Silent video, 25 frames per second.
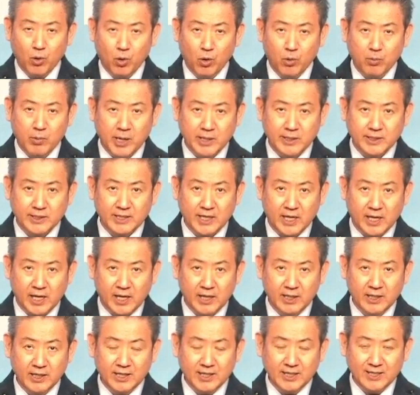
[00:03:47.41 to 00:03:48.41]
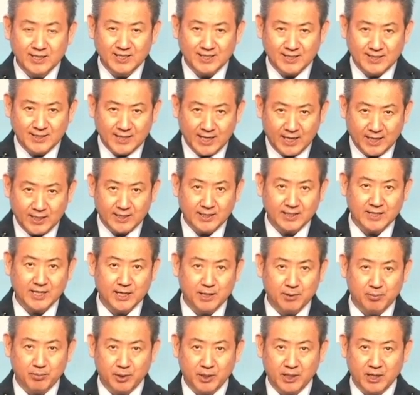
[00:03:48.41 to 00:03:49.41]
오만 자리는 듣지 않는
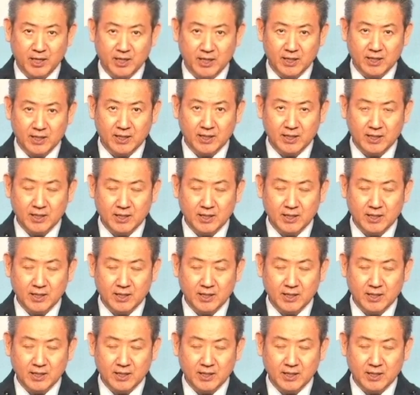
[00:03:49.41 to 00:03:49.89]
자리입니다.